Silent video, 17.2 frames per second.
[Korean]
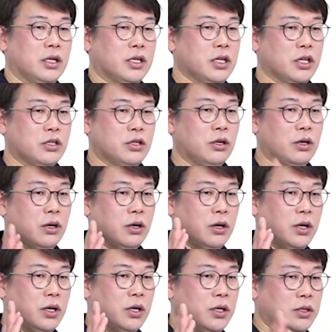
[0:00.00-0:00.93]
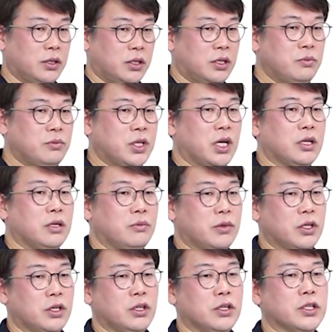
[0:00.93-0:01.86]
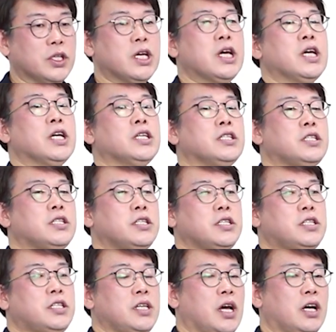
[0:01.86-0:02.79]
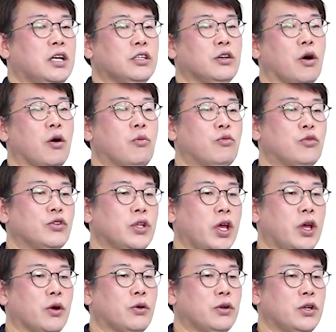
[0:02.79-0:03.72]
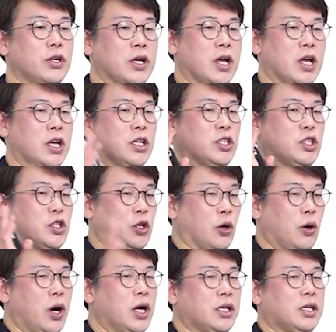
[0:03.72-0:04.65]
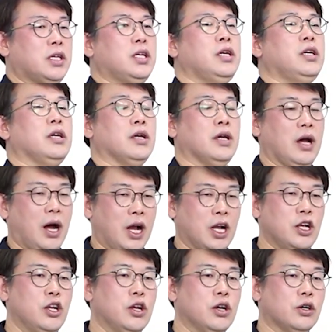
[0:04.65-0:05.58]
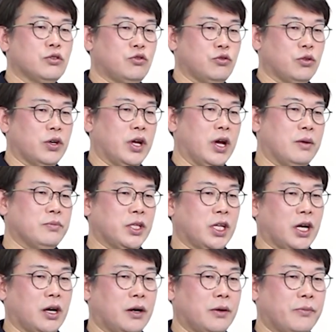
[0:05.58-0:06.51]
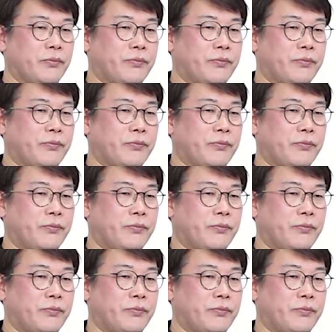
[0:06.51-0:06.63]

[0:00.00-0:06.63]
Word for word: 그래서 팀장님들은 지시하는 업무 내용을 정확히 알려주어야 합니다.